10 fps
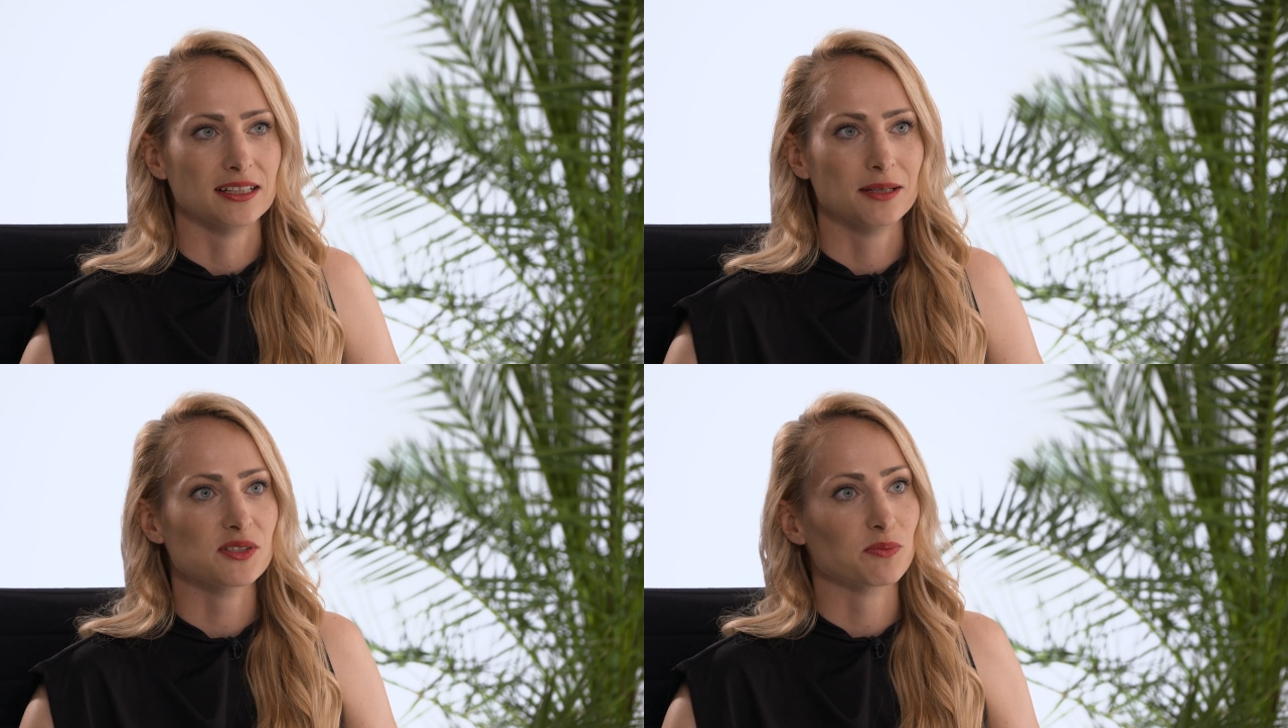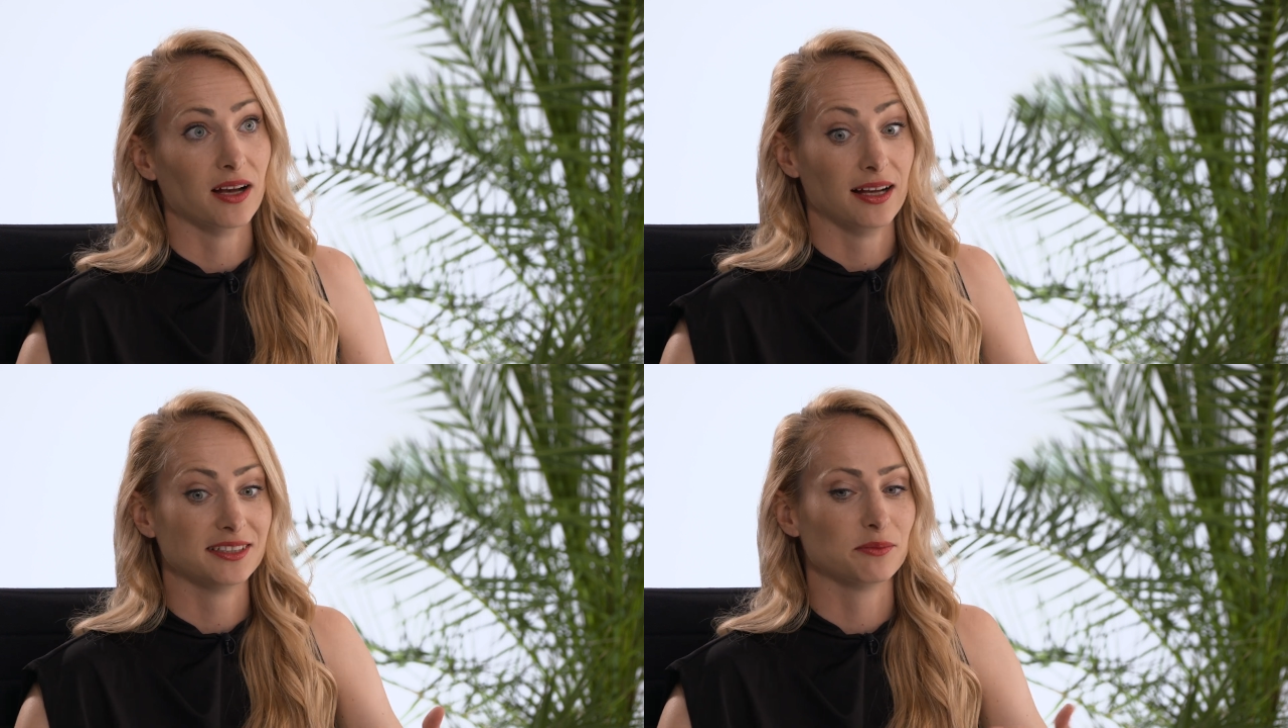
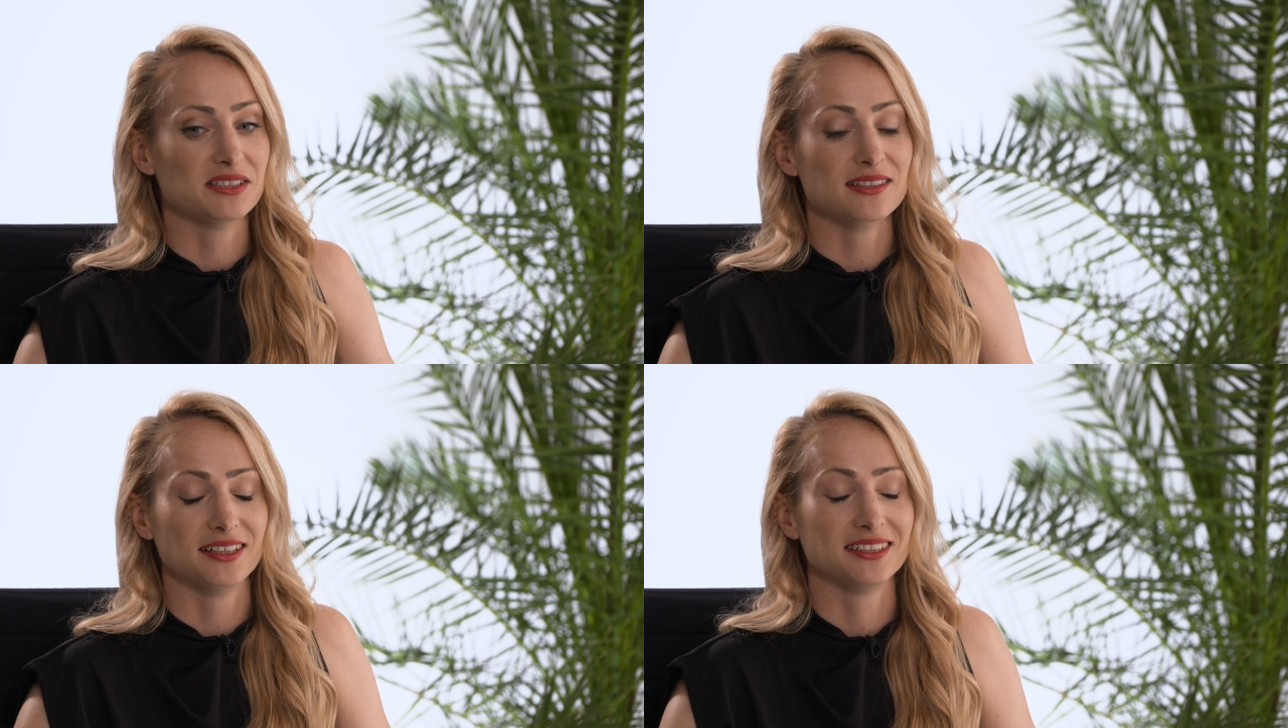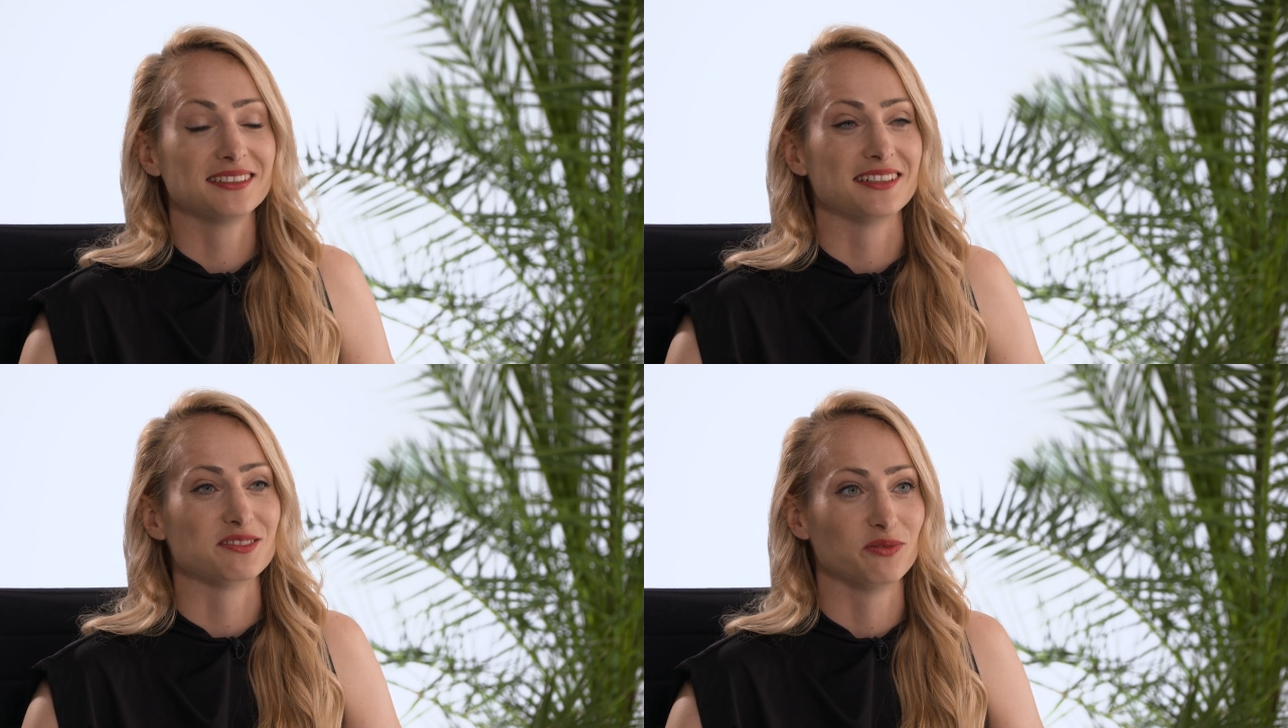Lebensbereiche bis
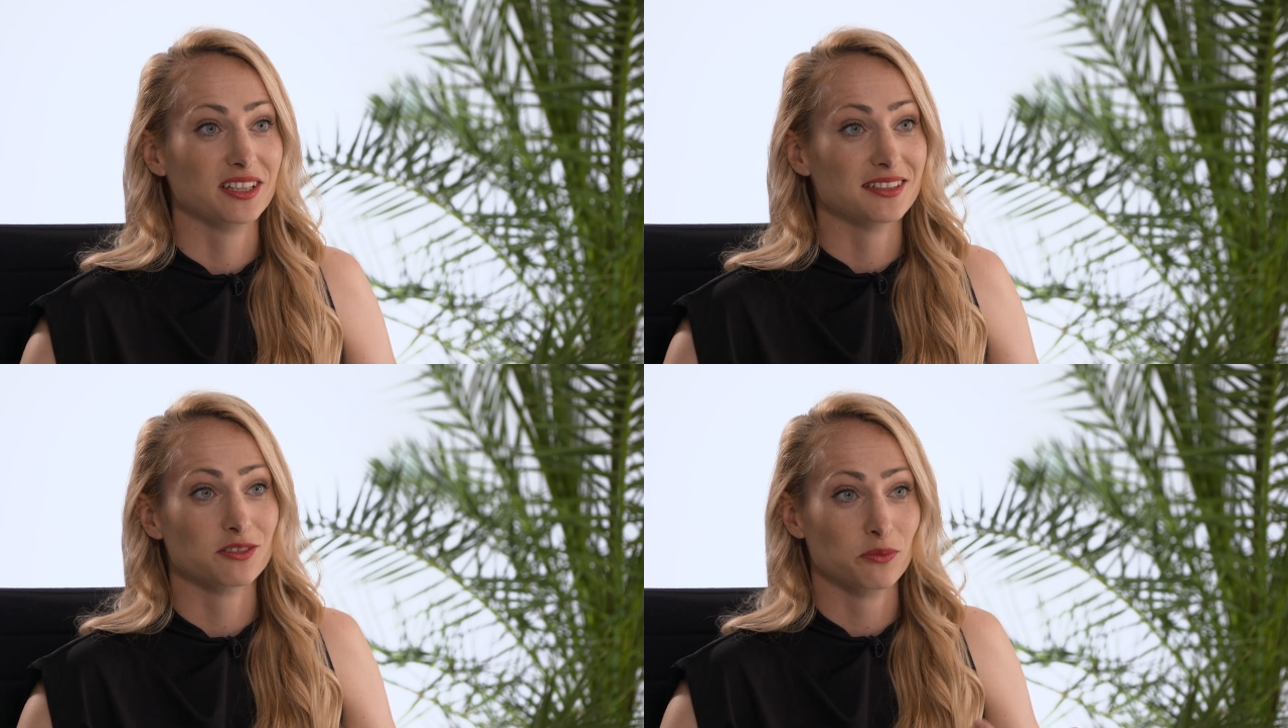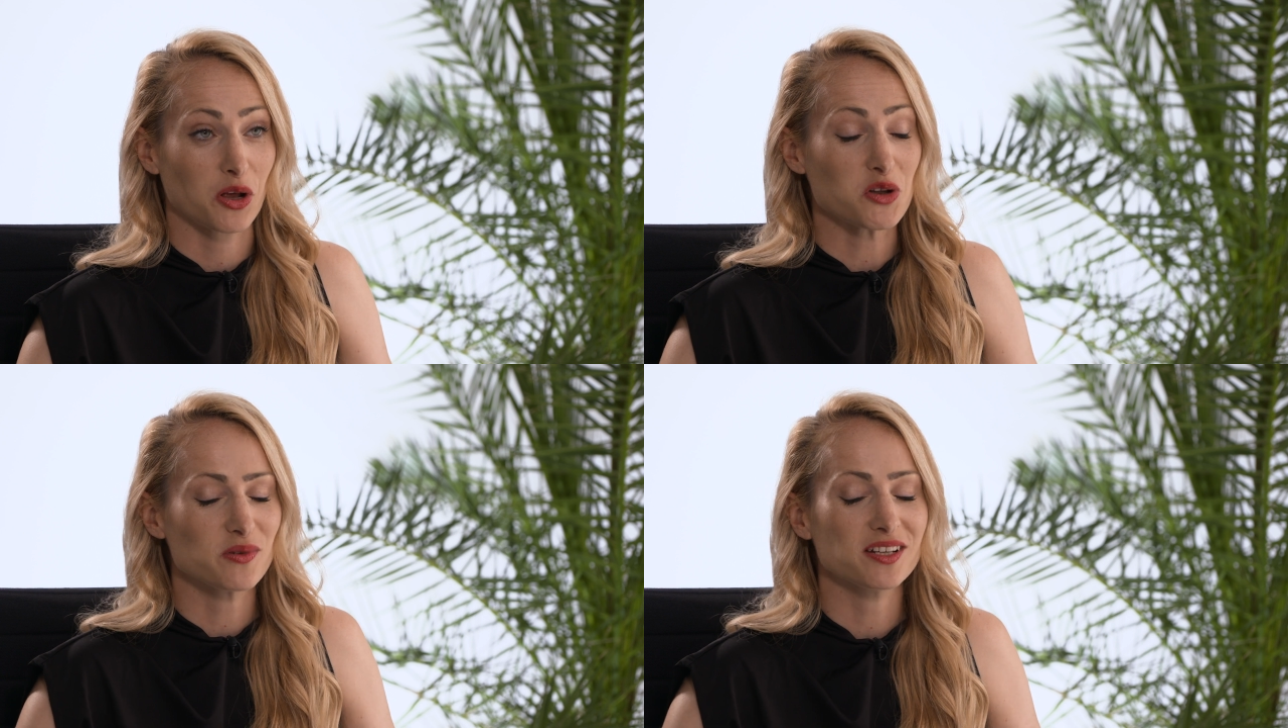dahin, dass wir jetzt zum
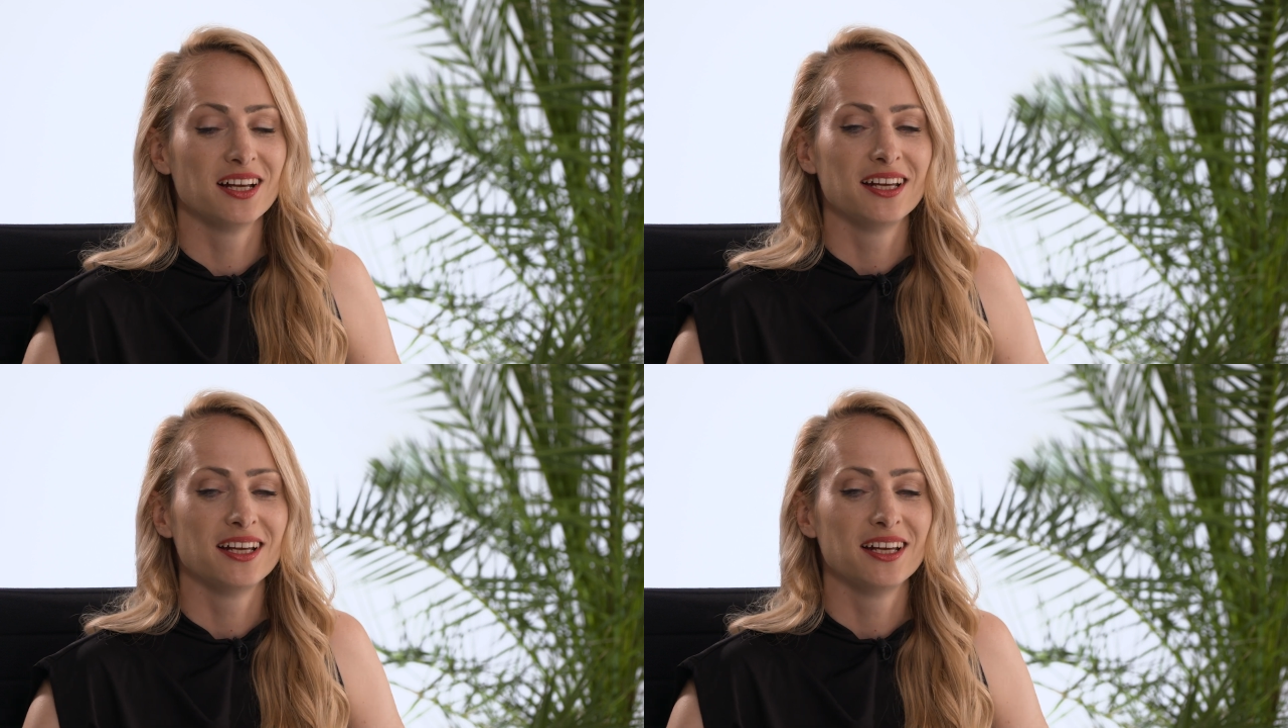Beispiel